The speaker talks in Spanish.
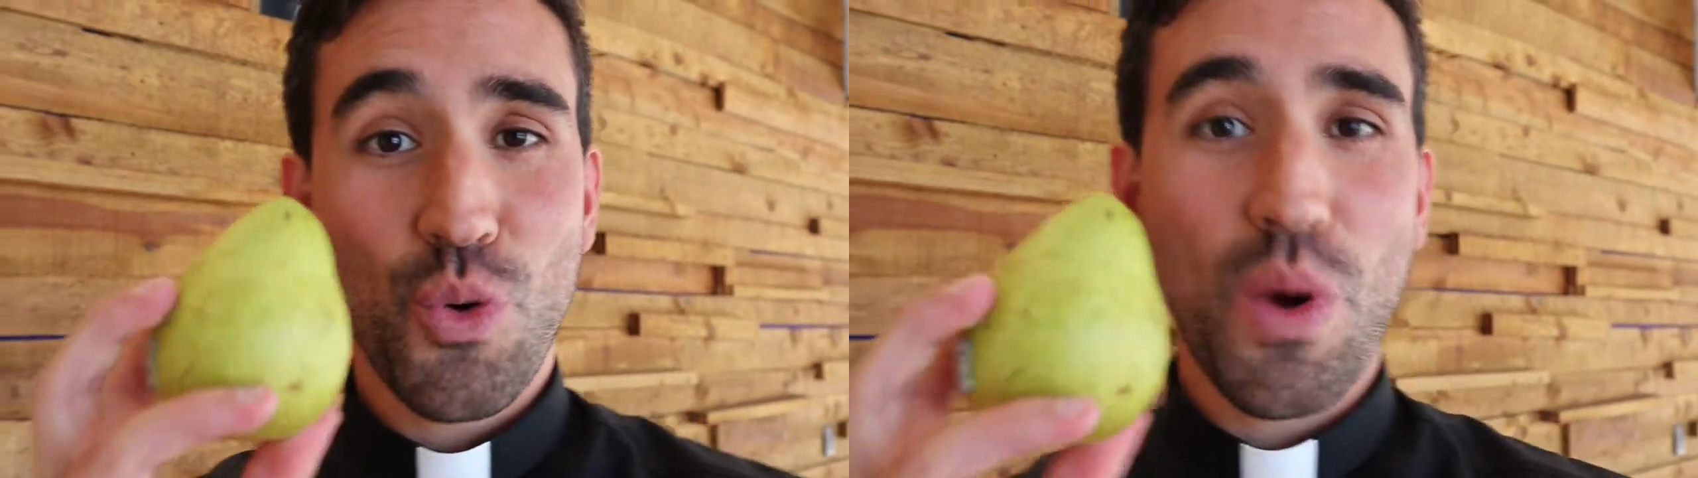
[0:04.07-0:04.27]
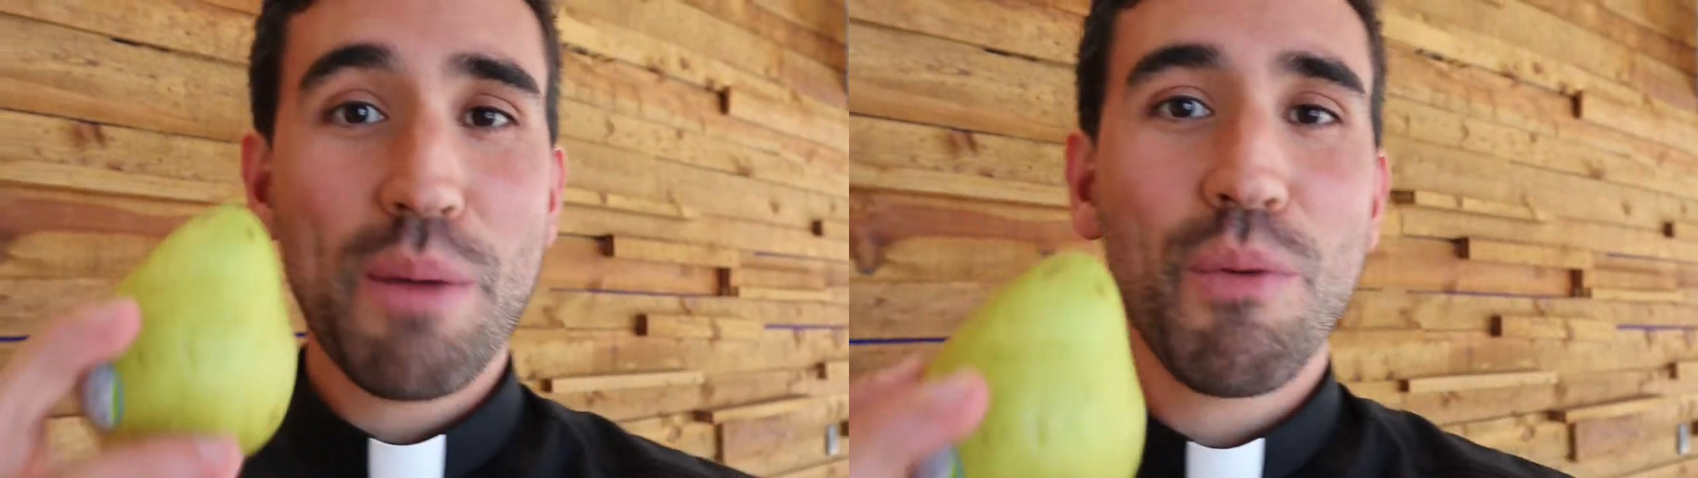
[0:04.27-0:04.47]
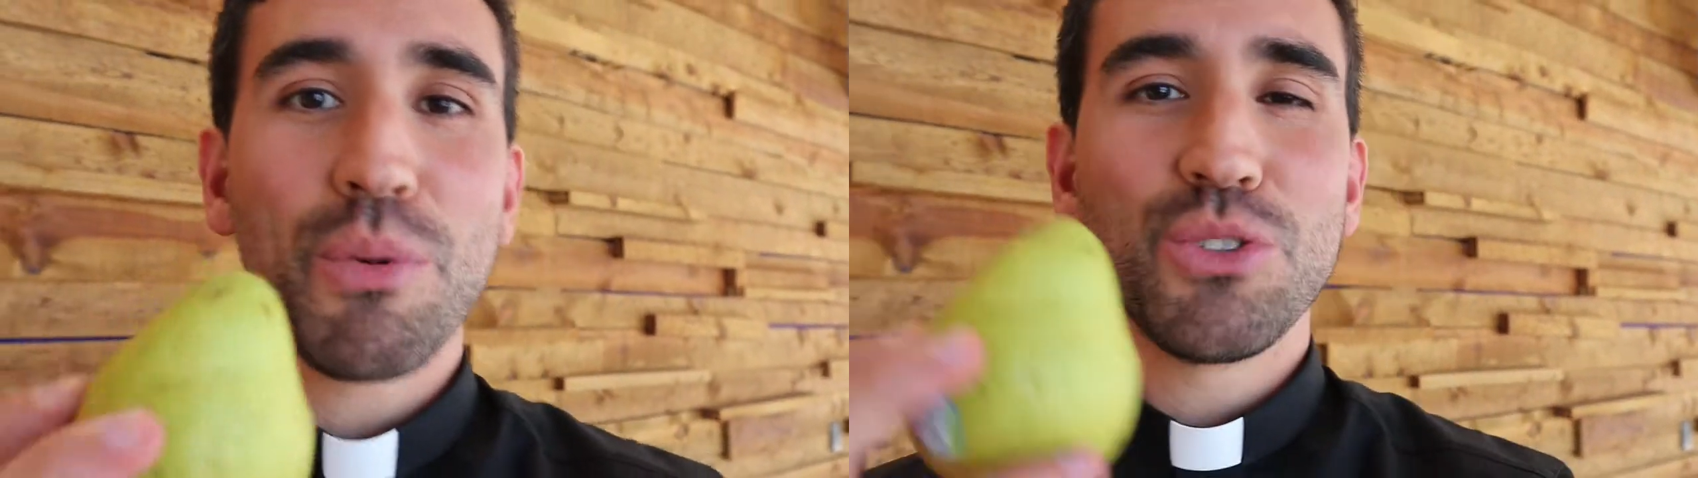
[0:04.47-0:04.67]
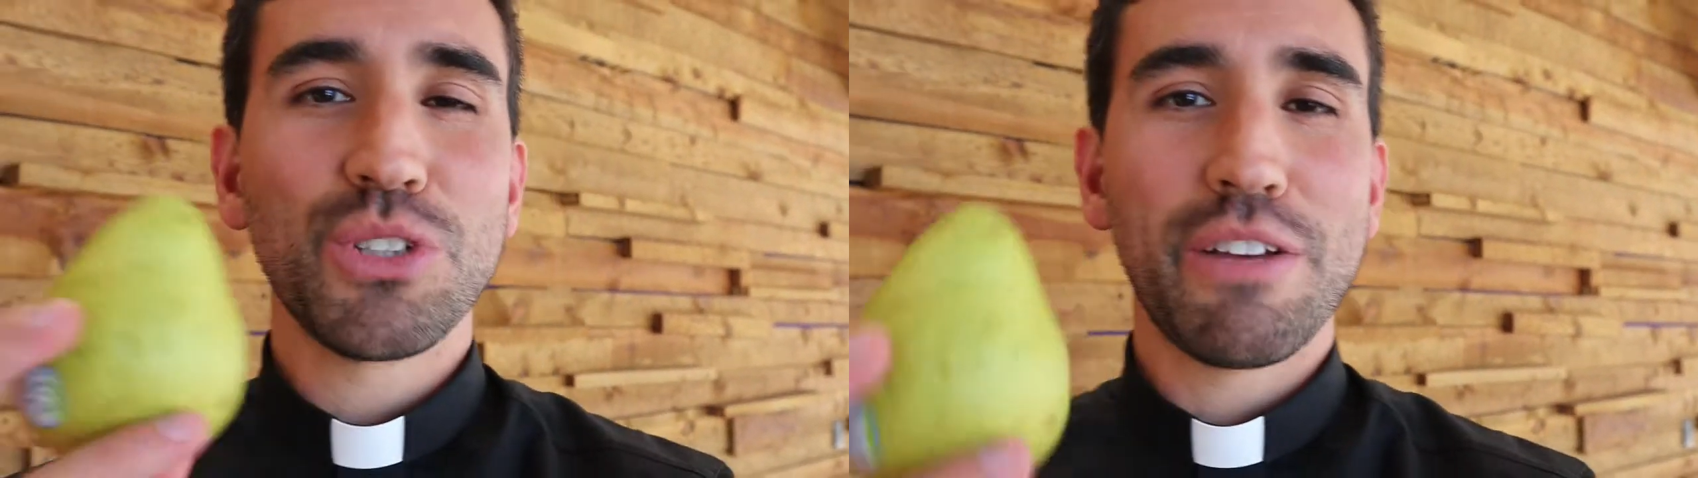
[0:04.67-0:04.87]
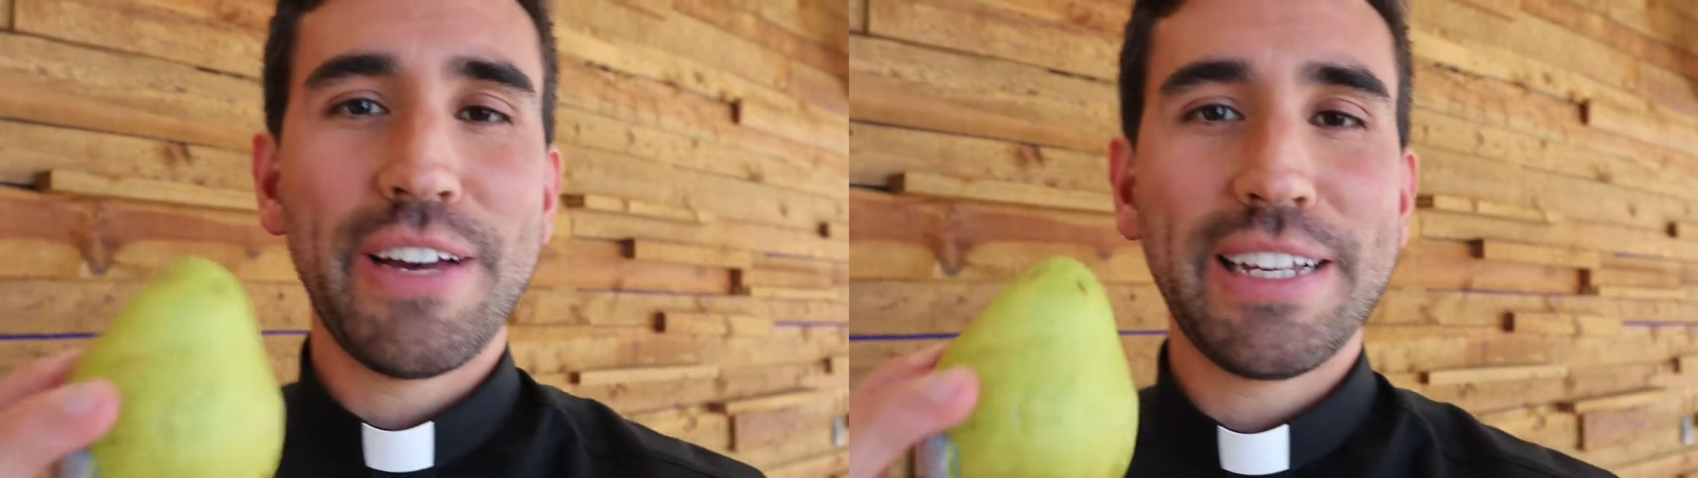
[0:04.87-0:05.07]
cuerpo pues
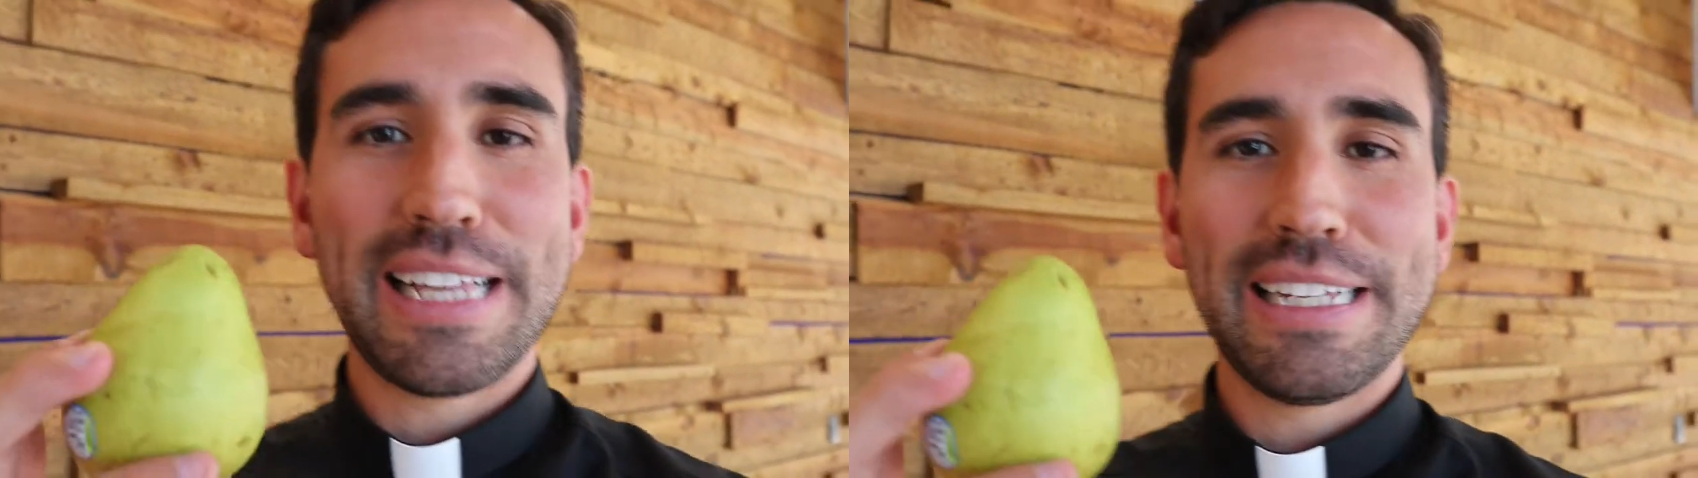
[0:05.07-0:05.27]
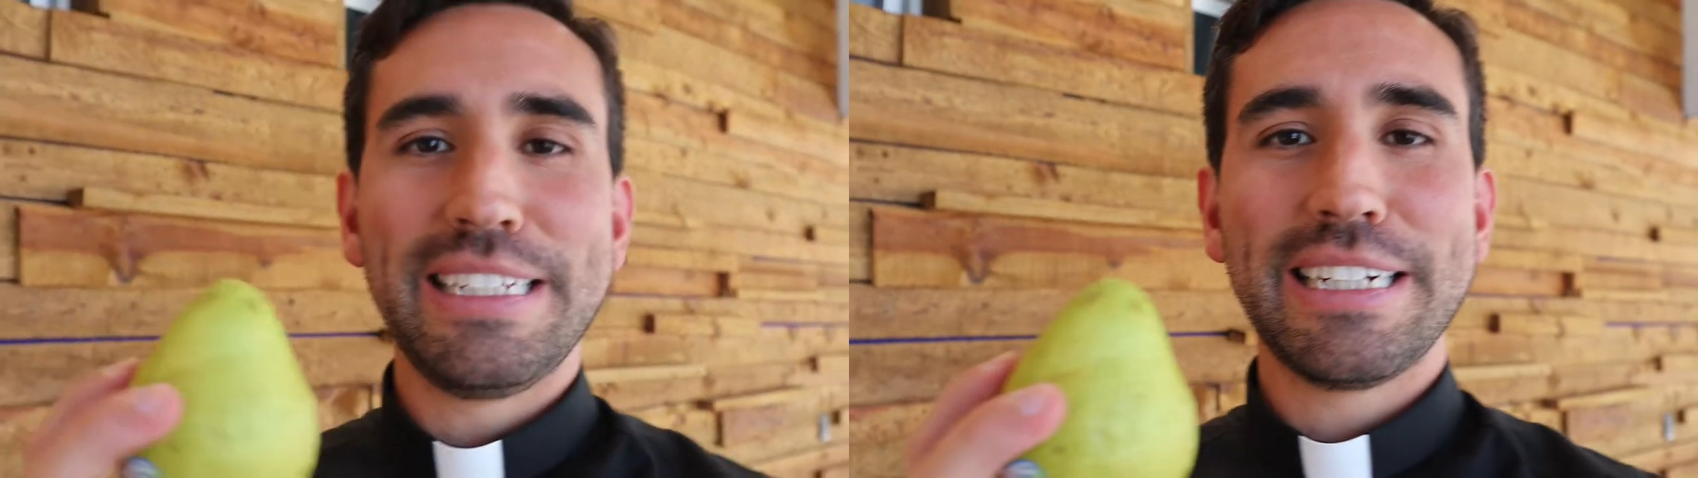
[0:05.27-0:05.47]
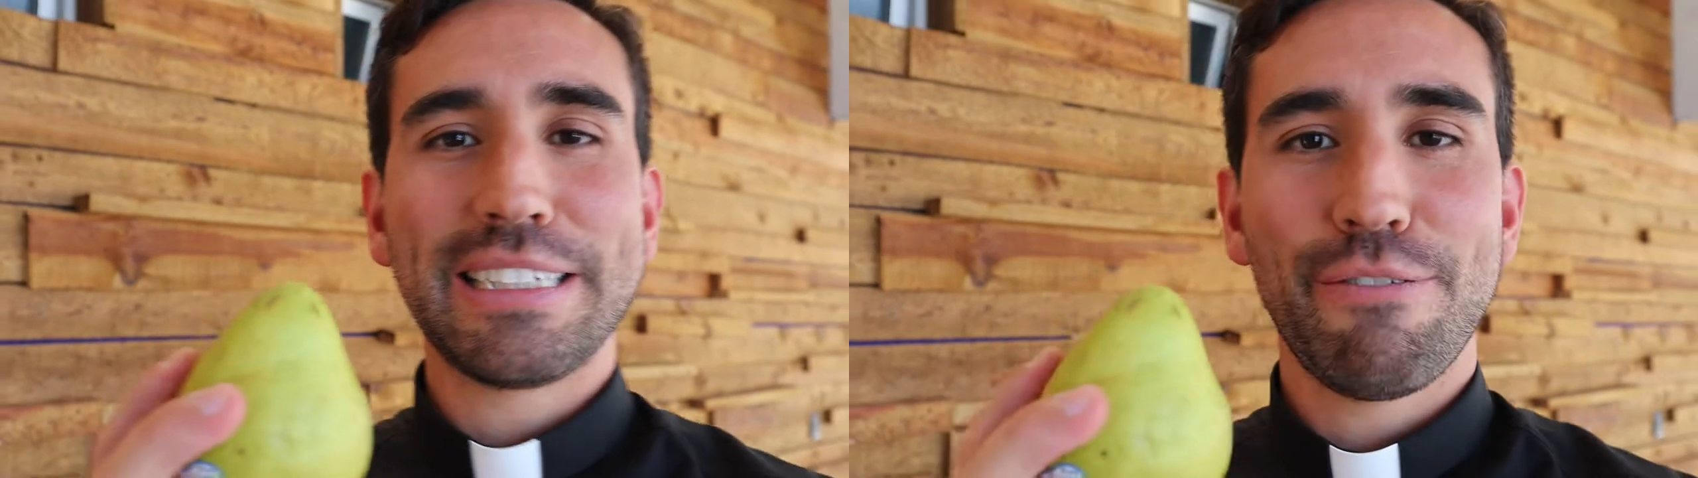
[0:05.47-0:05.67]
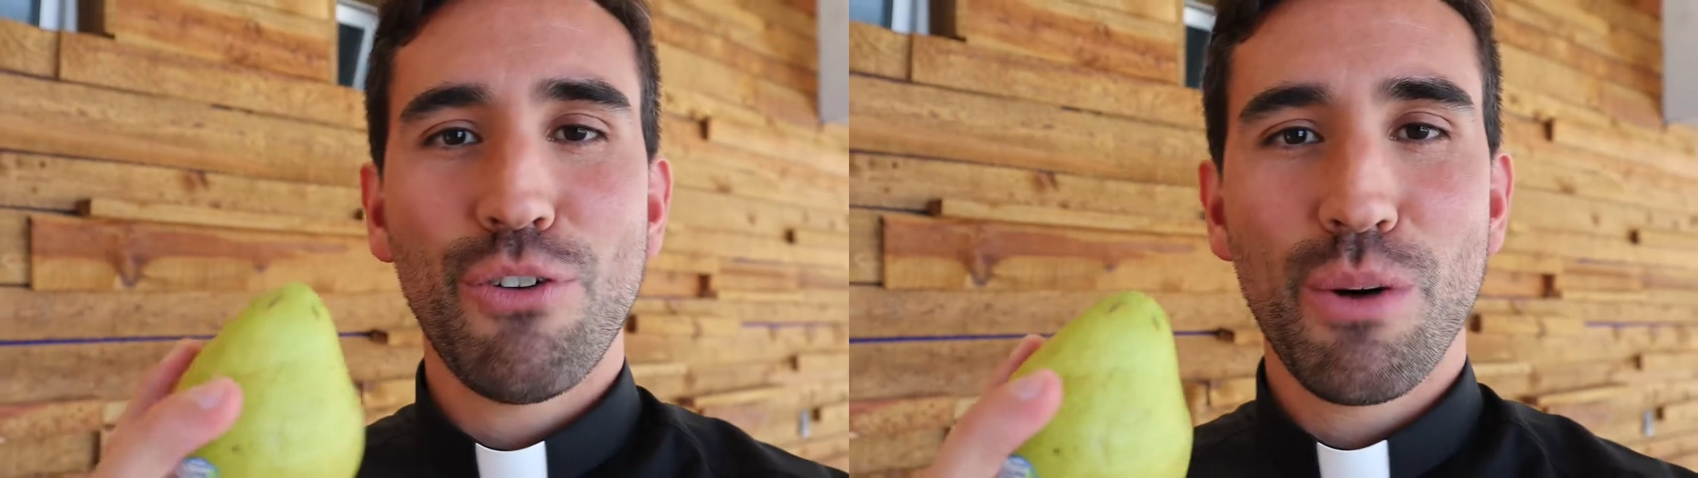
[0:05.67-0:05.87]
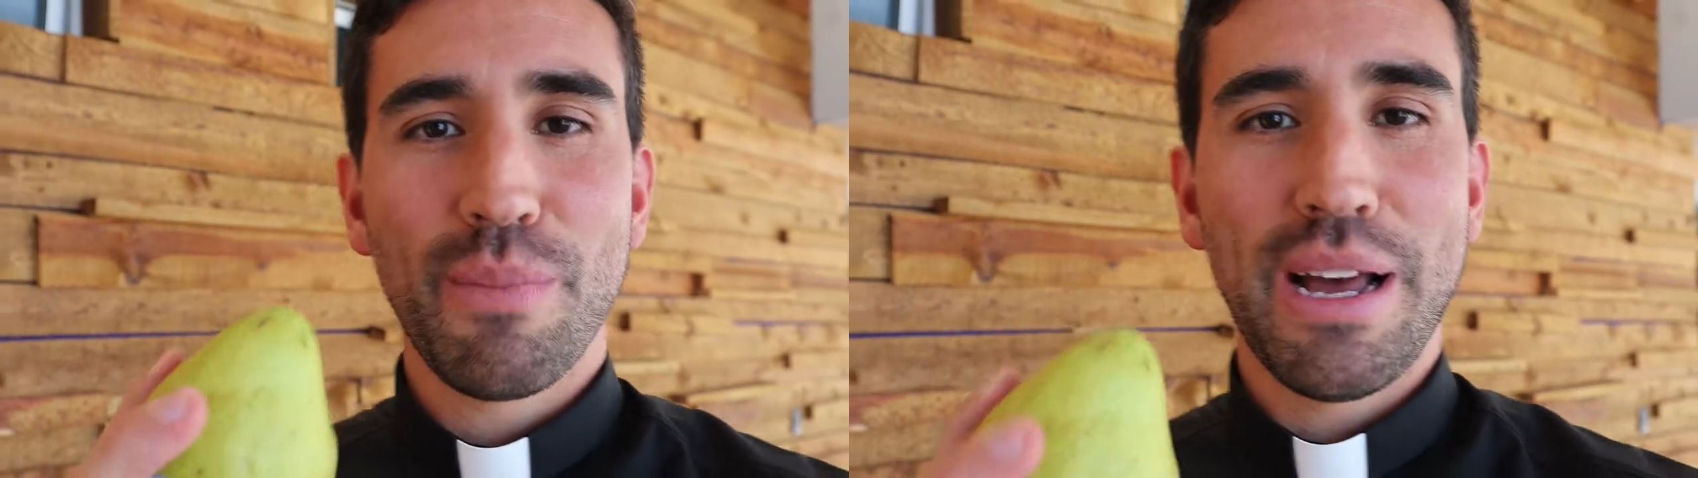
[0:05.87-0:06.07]
nos afecta de cierta
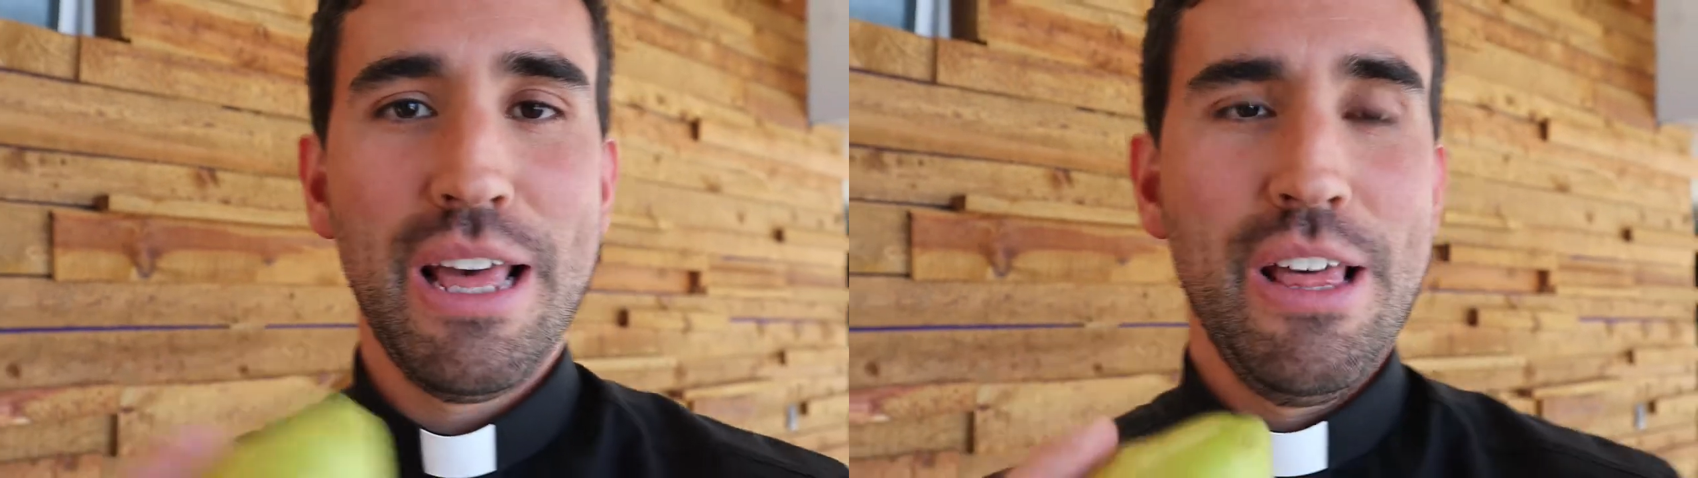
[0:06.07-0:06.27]
forma.